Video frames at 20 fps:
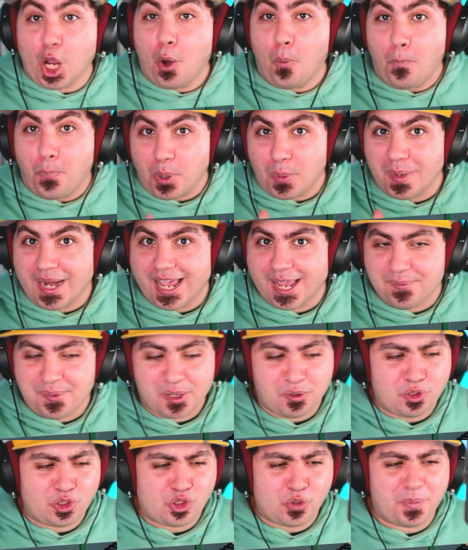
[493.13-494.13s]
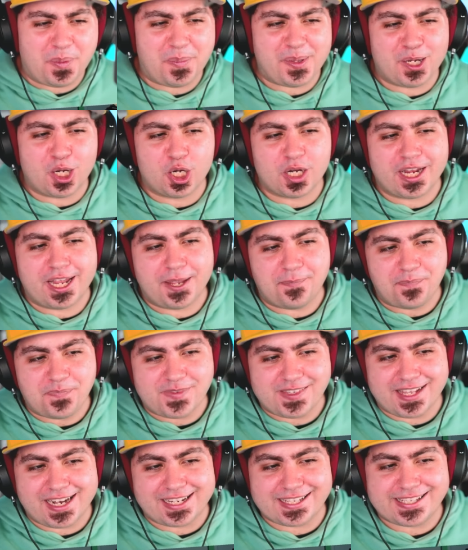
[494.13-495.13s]
c'è un problema. Questo biberone
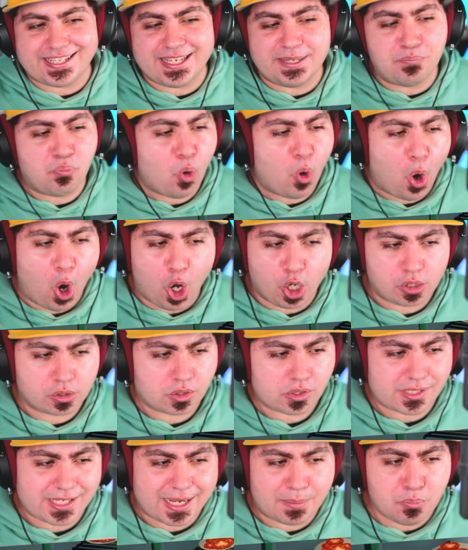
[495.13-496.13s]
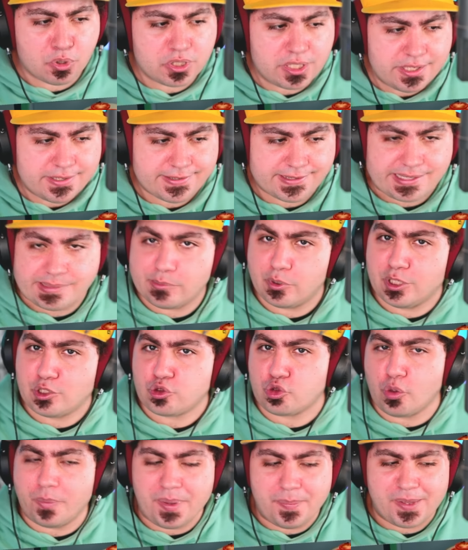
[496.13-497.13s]
sarà sì buono, sarà buonissimo,
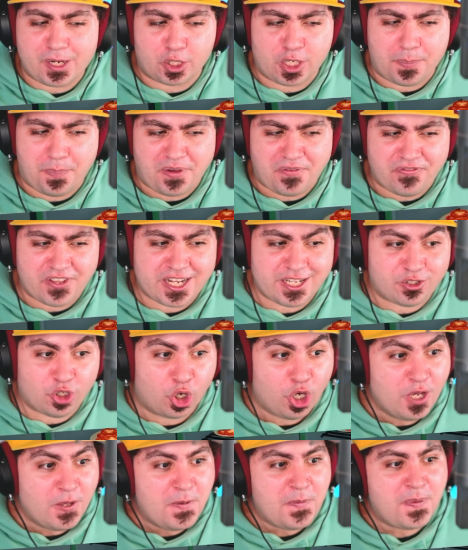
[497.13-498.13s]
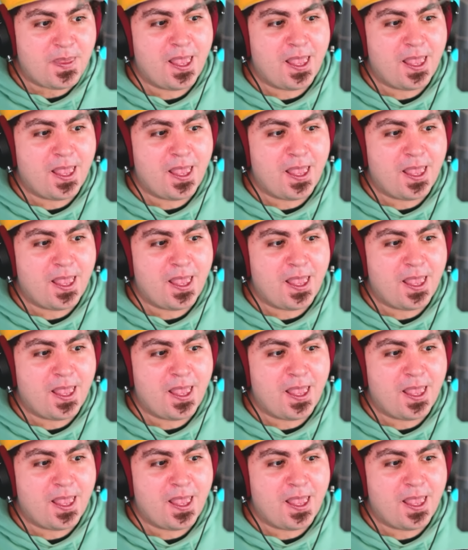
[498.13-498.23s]
il suo biberone preferito,